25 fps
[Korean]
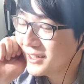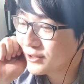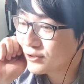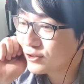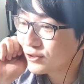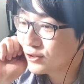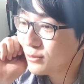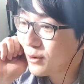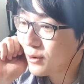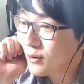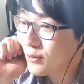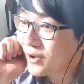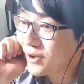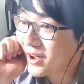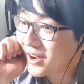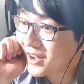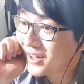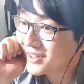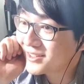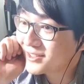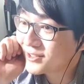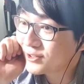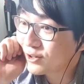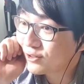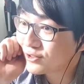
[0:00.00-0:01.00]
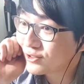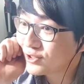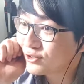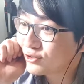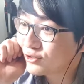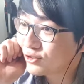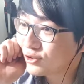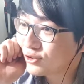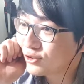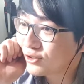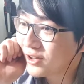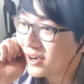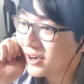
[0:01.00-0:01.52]
술 먹고 약간
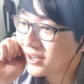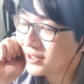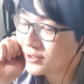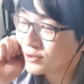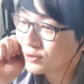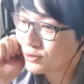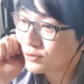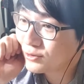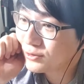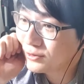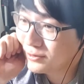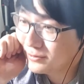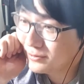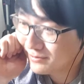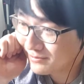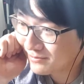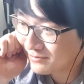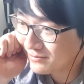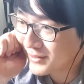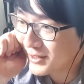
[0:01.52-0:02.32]
정신적으로나가지고그